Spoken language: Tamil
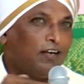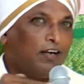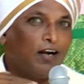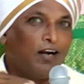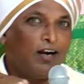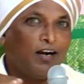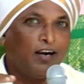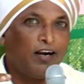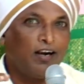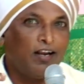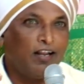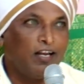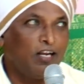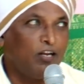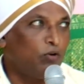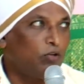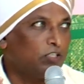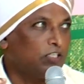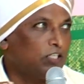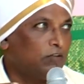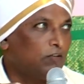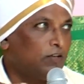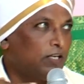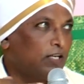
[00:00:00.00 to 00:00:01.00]
காலன்னு
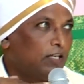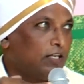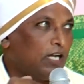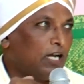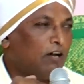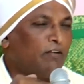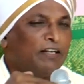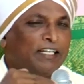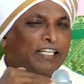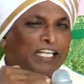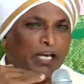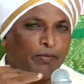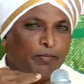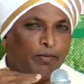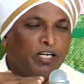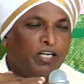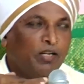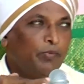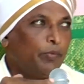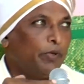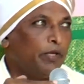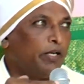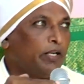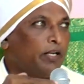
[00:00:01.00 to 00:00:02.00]
ஒருத்தர் வரார் அவருக்கு
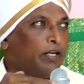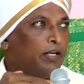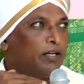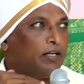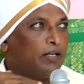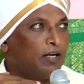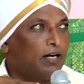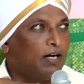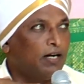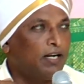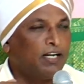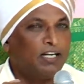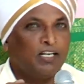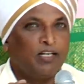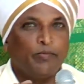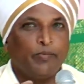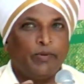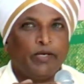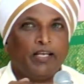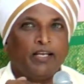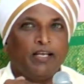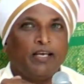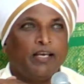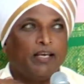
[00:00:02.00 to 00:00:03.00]
யமன்னு பேர் காலன்னு
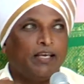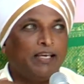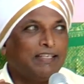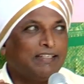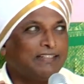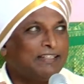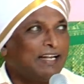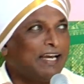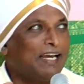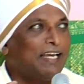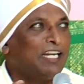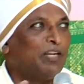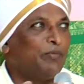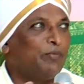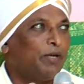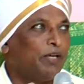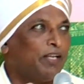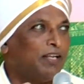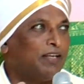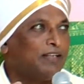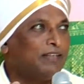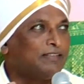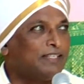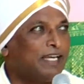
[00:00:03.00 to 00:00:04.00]
பேர் இஸ்ராயில்னு
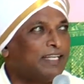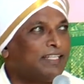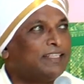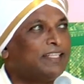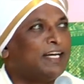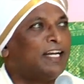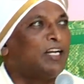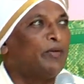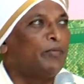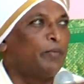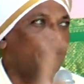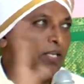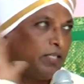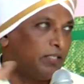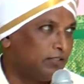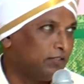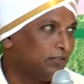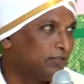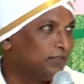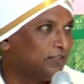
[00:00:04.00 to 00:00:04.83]
பேர் சைத்தான்னு பேர்